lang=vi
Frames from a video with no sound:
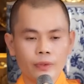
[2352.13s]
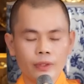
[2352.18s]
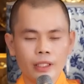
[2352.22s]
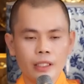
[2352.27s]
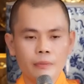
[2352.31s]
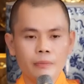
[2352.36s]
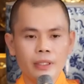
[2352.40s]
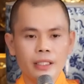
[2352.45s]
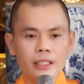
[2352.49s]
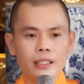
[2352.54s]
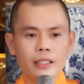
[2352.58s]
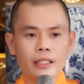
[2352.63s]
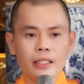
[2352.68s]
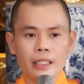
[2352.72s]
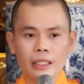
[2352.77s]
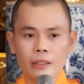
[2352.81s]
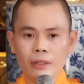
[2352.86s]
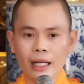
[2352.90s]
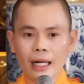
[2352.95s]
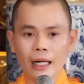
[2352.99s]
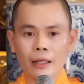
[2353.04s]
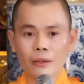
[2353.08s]
Nhưng bây giờ
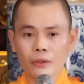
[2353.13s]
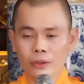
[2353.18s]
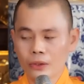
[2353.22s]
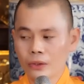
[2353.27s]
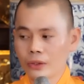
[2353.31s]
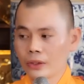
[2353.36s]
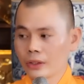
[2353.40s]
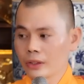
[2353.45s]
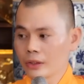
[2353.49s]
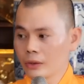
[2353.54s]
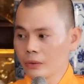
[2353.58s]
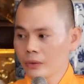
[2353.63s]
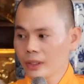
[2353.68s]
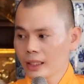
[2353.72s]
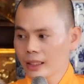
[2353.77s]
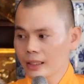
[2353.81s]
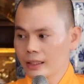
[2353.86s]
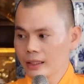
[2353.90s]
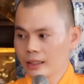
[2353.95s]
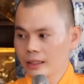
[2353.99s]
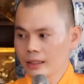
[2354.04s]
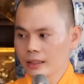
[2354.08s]
hiểu đạo rồi, đúng
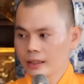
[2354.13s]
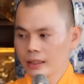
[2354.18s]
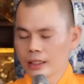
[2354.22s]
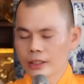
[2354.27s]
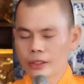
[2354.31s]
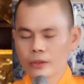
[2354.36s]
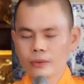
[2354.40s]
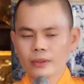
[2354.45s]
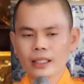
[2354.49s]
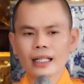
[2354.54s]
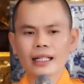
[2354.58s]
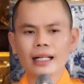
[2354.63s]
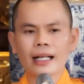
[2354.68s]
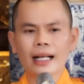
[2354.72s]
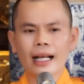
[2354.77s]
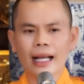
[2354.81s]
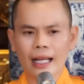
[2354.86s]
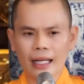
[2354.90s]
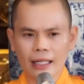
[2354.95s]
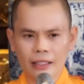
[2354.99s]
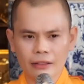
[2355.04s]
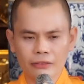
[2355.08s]
ạ, thì chúng ta
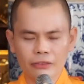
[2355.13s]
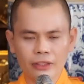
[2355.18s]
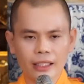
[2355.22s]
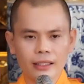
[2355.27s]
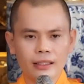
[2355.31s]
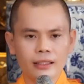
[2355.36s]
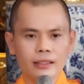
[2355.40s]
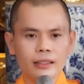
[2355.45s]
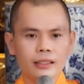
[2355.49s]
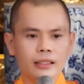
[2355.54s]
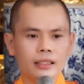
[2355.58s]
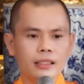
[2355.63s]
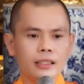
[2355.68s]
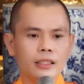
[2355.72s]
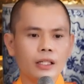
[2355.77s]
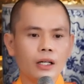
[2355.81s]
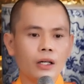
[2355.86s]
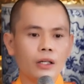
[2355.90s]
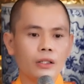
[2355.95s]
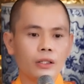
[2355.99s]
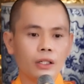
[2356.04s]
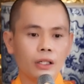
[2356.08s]
càng phải thương đứa
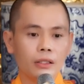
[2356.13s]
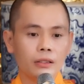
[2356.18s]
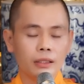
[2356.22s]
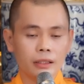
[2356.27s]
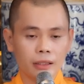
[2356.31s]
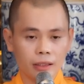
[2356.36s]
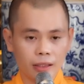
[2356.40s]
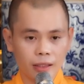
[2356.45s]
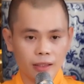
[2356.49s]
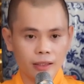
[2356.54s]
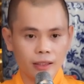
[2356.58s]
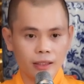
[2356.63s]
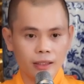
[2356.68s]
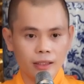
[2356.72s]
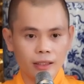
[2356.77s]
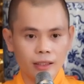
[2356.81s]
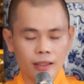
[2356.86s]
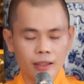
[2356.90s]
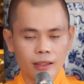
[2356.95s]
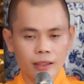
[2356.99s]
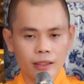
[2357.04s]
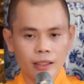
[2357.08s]
con đó nữa.
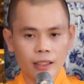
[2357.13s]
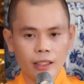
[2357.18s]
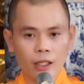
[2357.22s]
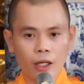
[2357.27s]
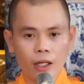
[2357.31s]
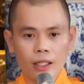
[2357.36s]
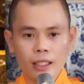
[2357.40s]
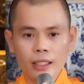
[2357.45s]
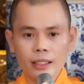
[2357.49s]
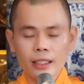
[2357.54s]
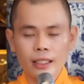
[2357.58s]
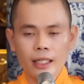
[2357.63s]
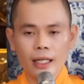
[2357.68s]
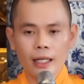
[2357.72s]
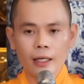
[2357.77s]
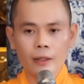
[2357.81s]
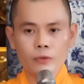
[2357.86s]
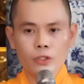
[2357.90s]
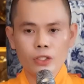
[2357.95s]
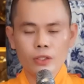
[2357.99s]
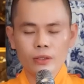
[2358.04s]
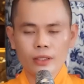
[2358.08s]
Thì đó là như thế
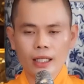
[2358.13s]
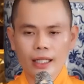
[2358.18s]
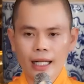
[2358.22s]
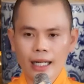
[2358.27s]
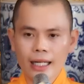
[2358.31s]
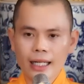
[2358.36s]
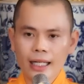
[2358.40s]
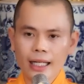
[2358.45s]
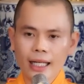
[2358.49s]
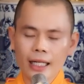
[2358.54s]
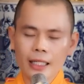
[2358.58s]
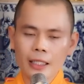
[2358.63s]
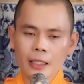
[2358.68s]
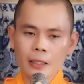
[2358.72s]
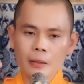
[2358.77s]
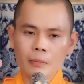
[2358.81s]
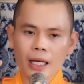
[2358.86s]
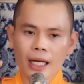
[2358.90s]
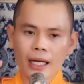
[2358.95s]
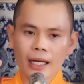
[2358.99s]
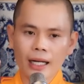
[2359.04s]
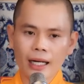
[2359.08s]
nào? Chúng ta đang
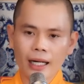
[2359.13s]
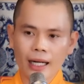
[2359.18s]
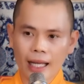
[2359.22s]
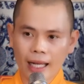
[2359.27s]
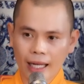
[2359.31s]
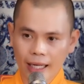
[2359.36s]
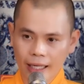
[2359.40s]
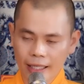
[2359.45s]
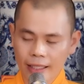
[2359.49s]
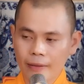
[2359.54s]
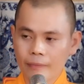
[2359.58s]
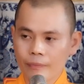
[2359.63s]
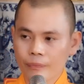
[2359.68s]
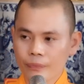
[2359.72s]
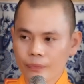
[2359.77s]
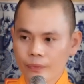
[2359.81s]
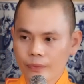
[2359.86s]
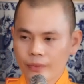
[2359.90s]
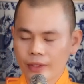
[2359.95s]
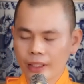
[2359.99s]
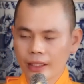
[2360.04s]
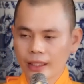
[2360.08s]
cân bằng lại
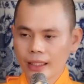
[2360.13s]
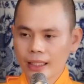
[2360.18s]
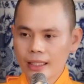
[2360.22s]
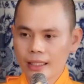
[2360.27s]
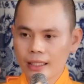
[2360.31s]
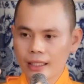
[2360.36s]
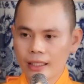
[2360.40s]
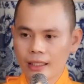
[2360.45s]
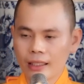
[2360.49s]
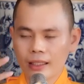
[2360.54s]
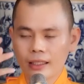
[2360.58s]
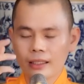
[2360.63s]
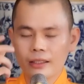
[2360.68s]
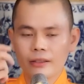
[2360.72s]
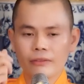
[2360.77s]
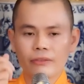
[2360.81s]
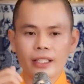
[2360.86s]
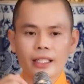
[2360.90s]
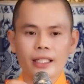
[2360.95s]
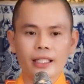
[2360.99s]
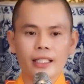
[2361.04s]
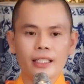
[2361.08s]
những cái
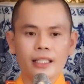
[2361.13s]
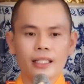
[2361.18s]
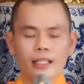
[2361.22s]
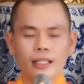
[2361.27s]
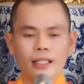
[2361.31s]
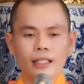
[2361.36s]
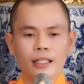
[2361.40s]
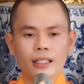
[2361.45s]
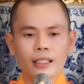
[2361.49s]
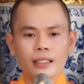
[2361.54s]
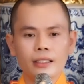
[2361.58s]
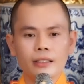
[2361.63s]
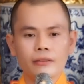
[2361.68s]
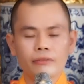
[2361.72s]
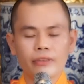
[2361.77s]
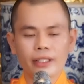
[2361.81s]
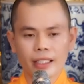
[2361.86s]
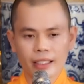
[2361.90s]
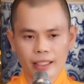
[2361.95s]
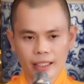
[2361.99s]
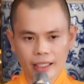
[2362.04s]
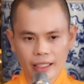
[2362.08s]
nợ về ơn
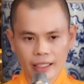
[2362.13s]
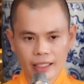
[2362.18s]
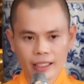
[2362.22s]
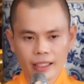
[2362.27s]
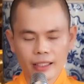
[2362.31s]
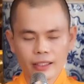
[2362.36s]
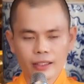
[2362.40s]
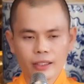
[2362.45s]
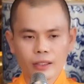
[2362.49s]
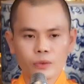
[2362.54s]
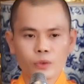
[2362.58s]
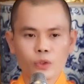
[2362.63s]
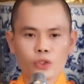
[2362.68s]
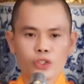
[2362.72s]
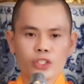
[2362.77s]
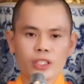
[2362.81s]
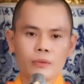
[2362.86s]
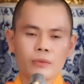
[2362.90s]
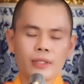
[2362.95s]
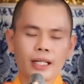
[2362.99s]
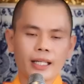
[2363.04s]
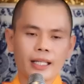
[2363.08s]
về nghĩa trong cuộc
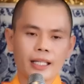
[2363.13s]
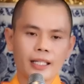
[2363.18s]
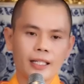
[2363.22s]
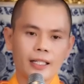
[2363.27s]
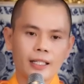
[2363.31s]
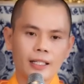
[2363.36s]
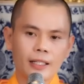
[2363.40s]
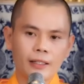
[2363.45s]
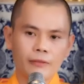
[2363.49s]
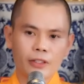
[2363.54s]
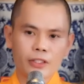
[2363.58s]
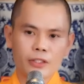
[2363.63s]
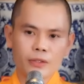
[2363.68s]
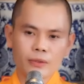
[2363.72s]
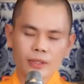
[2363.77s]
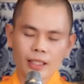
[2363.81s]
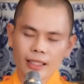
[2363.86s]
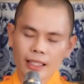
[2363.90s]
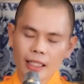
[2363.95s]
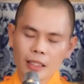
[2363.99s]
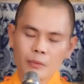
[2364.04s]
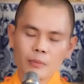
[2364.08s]
sống này. Và chúng
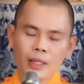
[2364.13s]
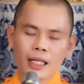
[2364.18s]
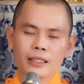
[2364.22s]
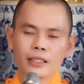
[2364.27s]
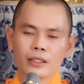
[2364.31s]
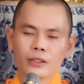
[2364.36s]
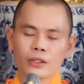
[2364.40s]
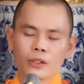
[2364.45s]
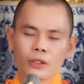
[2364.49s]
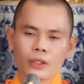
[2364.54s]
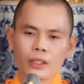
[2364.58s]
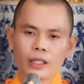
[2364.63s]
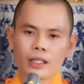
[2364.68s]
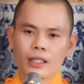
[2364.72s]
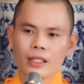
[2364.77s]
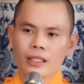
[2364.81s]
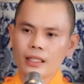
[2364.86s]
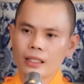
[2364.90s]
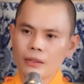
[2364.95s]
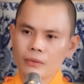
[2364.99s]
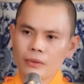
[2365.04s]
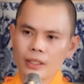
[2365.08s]
ta cân bằng được rồi,
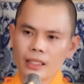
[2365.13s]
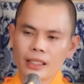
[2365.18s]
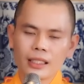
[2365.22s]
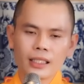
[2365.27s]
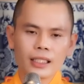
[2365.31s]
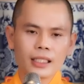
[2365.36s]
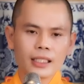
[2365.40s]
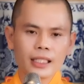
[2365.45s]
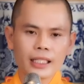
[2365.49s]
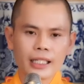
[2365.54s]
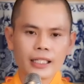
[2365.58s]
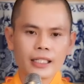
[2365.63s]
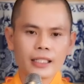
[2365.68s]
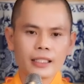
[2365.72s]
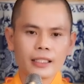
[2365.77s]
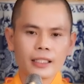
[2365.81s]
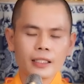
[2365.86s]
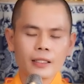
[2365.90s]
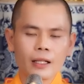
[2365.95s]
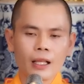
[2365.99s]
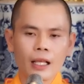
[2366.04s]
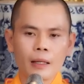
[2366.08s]
không nợ ơn nghĩa
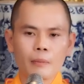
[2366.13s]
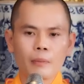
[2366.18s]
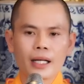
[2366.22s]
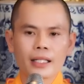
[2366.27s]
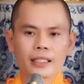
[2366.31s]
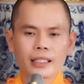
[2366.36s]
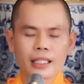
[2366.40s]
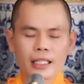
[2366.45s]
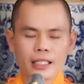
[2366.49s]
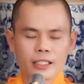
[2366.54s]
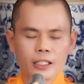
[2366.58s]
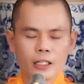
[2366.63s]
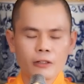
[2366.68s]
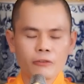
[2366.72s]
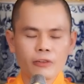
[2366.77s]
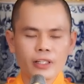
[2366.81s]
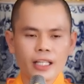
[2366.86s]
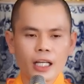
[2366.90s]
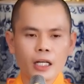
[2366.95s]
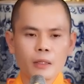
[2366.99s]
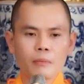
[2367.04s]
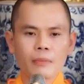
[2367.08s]
nữa, mà chỉ sống
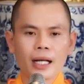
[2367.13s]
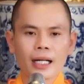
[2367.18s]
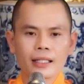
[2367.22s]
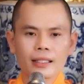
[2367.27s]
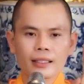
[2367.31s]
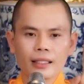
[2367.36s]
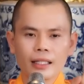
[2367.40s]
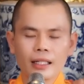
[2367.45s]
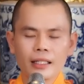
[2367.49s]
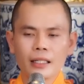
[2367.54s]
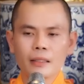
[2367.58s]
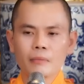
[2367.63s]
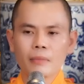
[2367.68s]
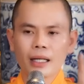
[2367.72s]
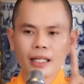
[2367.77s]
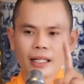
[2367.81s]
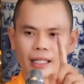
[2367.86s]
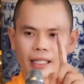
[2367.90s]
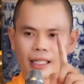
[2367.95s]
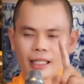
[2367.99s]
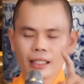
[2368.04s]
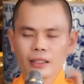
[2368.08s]
với nhau bằng tình
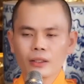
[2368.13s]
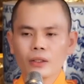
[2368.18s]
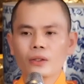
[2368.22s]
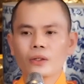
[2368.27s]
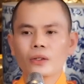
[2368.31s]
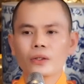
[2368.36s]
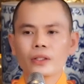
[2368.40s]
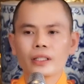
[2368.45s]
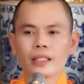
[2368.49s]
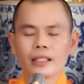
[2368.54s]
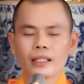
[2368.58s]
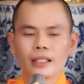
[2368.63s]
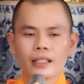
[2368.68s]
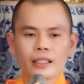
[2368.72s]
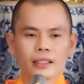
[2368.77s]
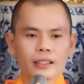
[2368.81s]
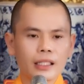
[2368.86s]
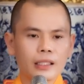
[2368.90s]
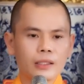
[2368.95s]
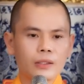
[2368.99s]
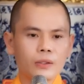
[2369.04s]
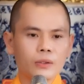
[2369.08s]
bằng nghĩa thôi,
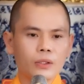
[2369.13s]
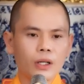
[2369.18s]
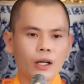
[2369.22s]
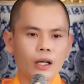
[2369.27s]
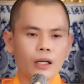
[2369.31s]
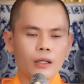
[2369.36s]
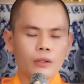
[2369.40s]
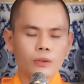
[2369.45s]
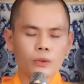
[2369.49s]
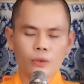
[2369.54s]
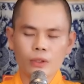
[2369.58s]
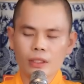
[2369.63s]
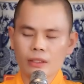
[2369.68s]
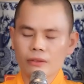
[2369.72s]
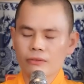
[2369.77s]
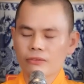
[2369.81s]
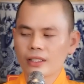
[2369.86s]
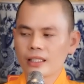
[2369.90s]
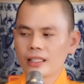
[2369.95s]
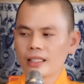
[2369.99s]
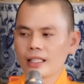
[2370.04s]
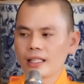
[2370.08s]
thì lúc đó
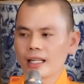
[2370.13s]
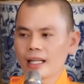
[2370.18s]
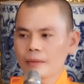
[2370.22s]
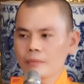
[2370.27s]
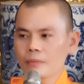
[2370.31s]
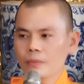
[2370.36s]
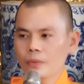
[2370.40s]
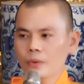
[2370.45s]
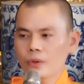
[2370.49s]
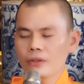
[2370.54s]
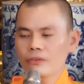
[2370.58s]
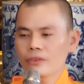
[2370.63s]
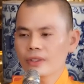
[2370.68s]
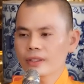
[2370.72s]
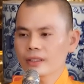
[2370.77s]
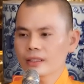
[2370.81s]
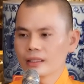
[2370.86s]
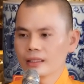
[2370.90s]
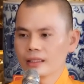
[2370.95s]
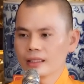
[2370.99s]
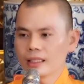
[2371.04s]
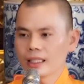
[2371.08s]
tuyệt vời lắm quý
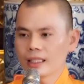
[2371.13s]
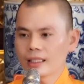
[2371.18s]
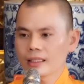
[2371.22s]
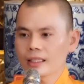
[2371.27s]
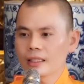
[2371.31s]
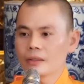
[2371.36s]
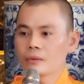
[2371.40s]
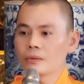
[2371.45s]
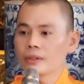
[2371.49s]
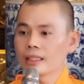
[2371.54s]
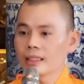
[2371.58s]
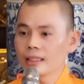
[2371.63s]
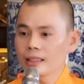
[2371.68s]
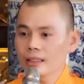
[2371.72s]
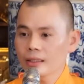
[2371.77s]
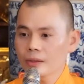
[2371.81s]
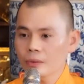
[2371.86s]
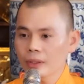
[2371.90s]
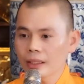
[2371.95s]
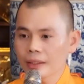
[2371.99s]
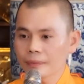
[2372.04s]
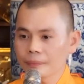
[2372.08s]
Phật tử ạ. Đồng ý
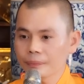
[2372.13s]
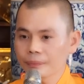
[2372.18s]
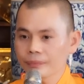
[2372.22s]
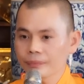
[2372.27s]
không ạ?